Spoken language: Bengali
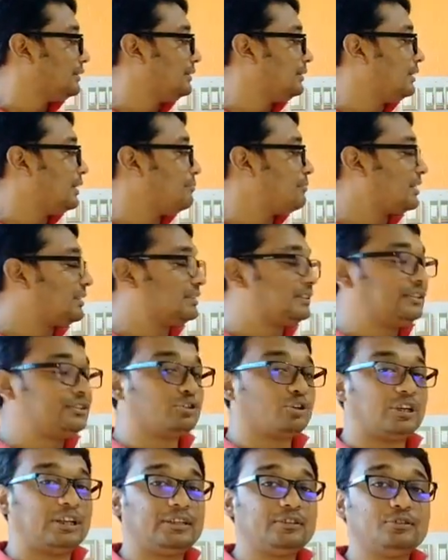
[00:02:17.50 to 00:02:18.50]
তিন নম্বর আছে
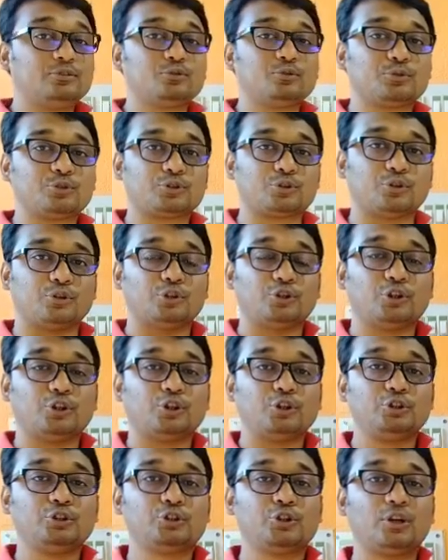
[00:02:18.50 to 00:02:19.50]
জলের উৎস
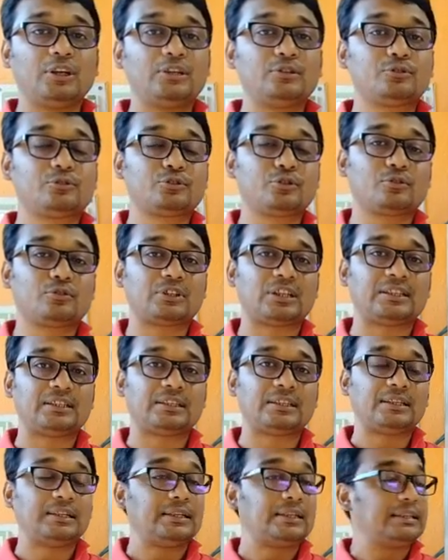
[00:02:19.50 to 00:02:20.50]
জলের উৎস কোথা
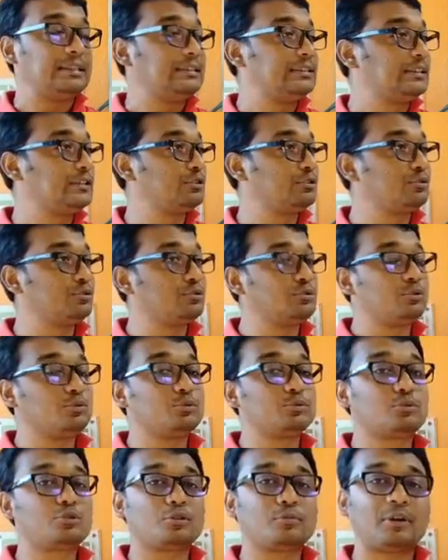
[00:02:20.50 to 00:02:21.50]
থেকে যেহেতু
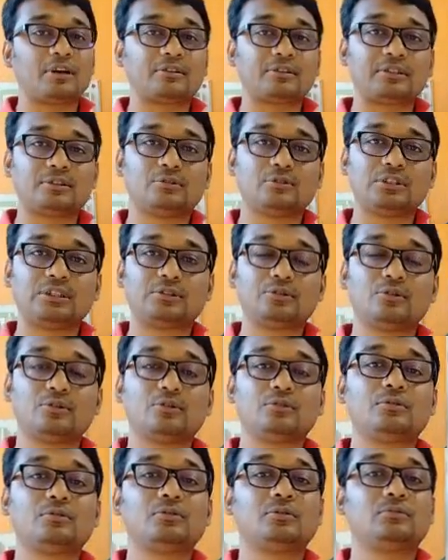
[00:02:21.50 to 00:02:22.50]
উত্তর ভারতের
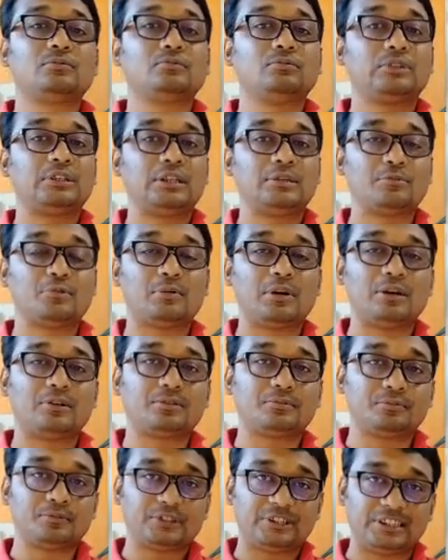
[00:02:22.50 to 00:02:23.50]
নদীগুলো হিমবাহ
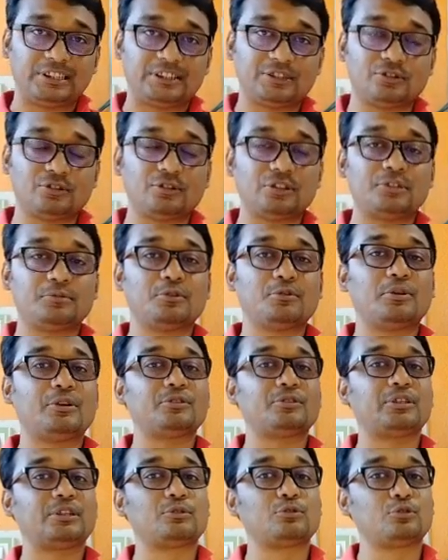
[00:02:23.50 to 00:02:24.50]
সৃষ্ট
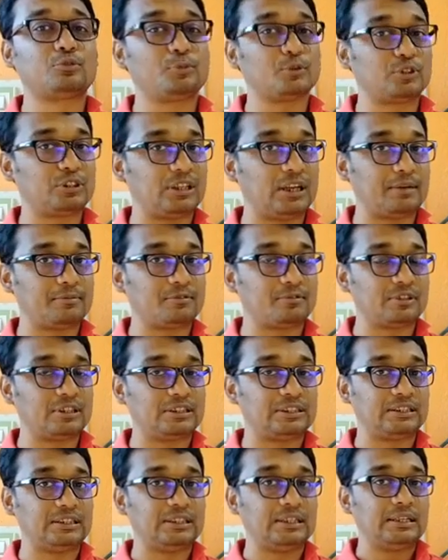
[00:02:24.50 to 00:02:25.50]
হিমবাহ থেকে উৎপত্তি লাভ
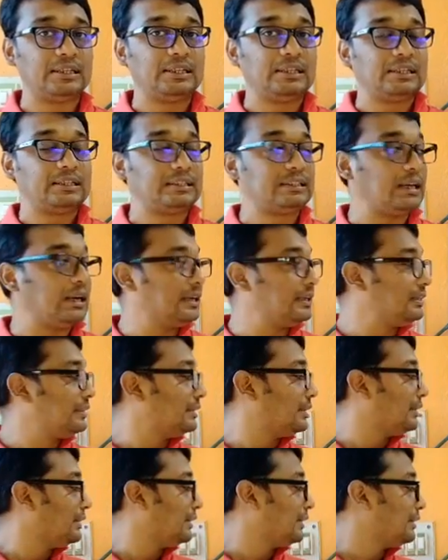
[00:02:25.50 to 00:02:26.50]
করেছে তাই
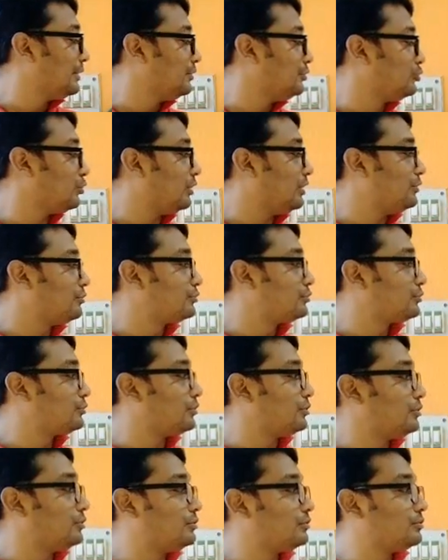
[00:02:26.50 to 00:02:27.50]
জলের উৎস
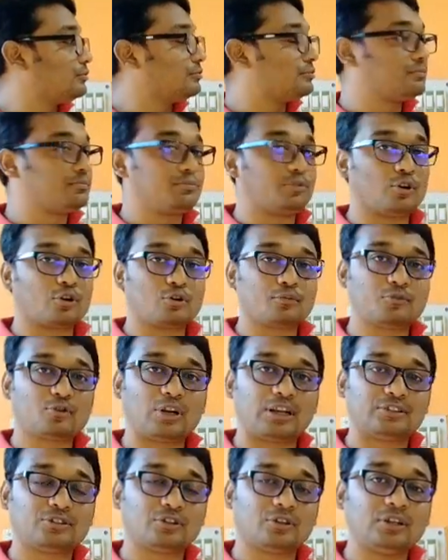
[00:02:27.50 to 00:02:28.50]
বরফ
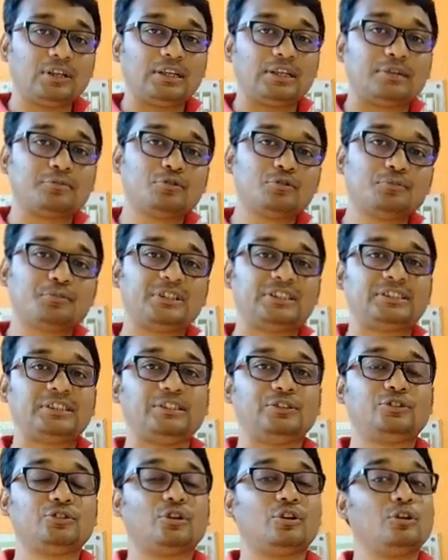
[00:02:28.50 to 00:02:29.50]
গলা জল এবং
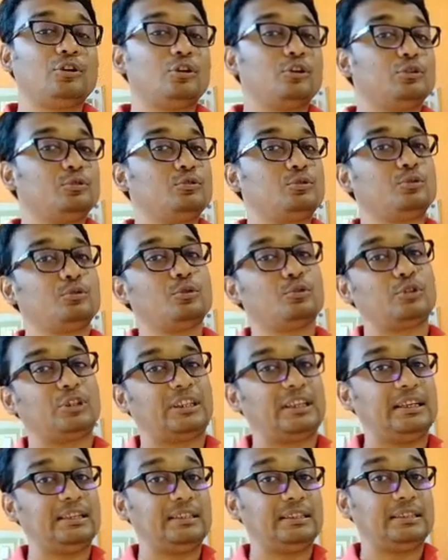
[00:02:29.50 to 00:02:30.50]
বৃষ্টির জল দুটো
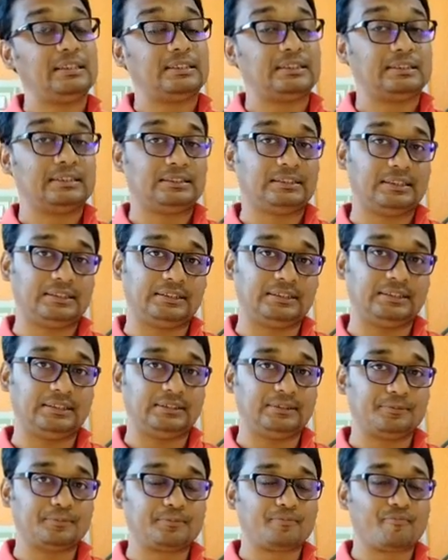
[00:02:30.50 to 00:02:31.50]
থেকেই সৃষ্টি